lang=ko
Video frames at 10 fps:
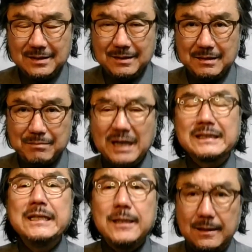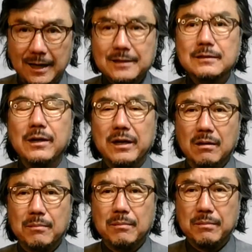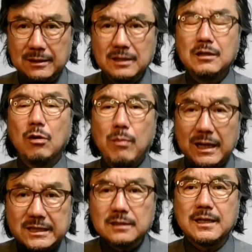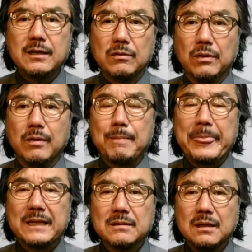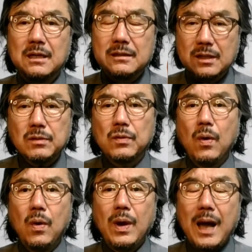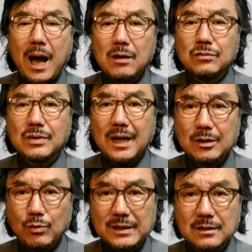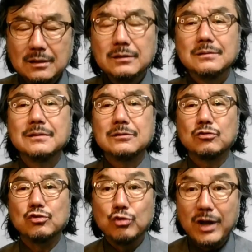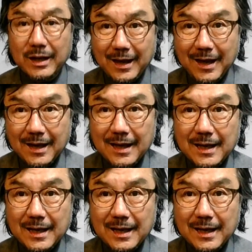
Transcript: 막들이 된다 이런 거예요. 막들이 되면 막 찍어시키고 그래서 찍고 한국에 가져와서는 중요한 게